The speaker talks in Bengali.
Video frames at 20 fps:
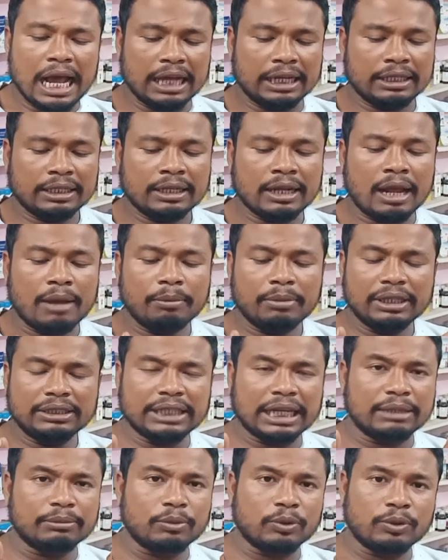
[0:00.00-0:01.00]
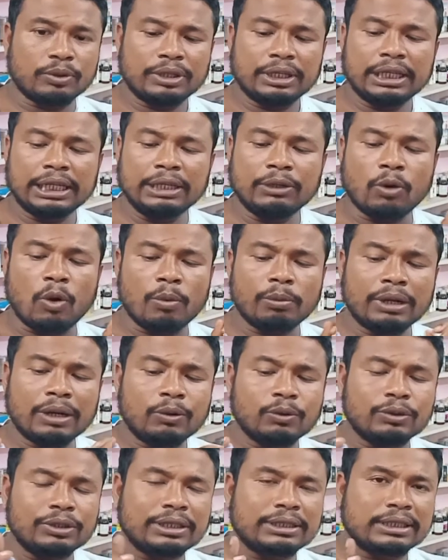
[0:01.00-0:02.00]
আর আমরা জানবো এই
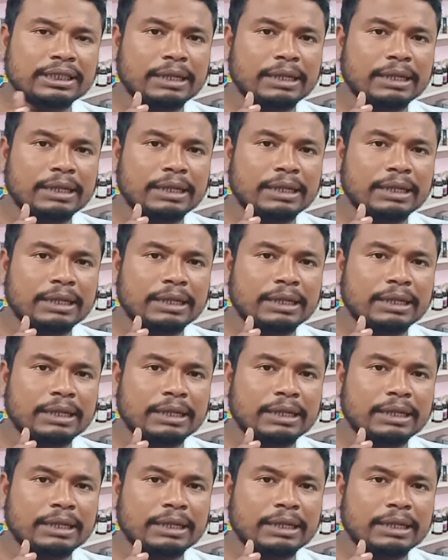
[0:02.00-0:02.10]
অমনাকোটিল